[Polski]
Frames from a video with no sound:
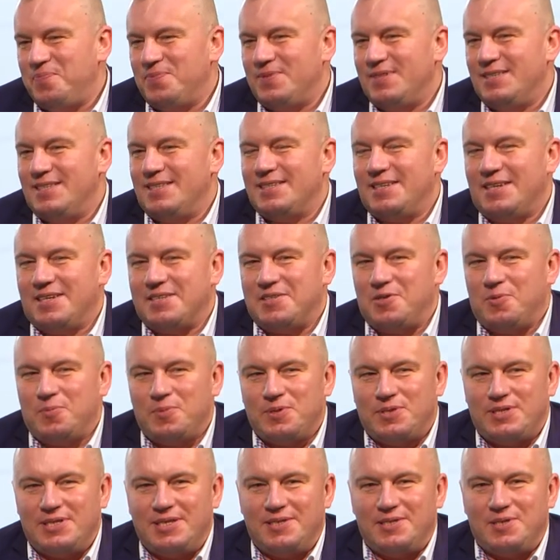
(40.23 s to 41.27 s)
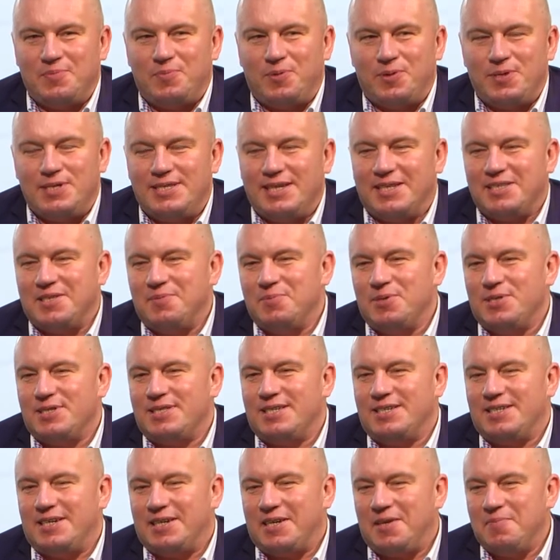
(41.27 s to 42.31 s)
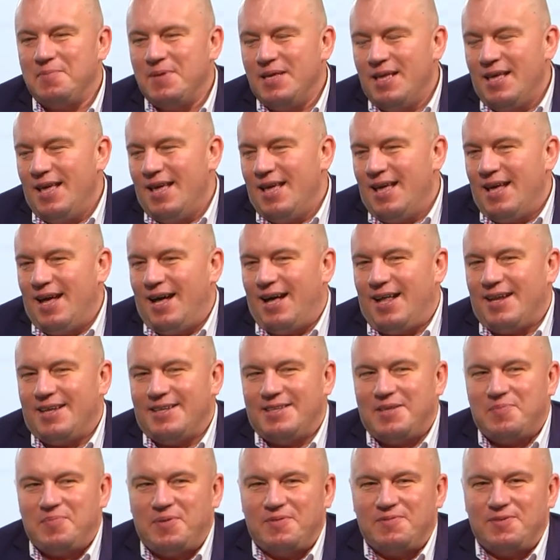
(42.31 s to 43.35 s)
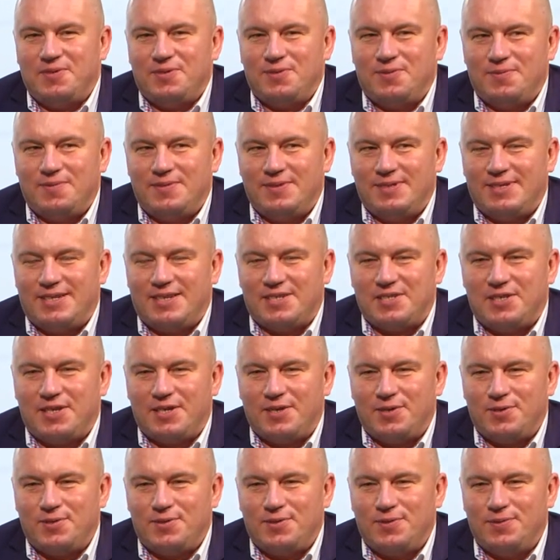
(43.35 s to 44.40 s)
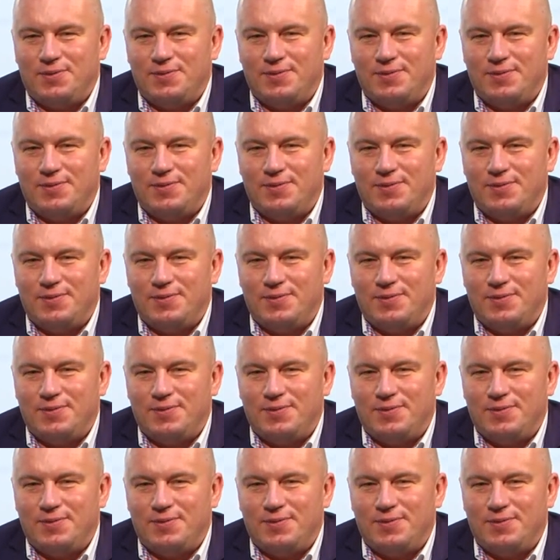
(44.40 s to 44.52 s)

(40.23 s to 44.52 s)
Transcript: dziecka chciał być czy policjantem, czy strażakiem, ale na pewno każdego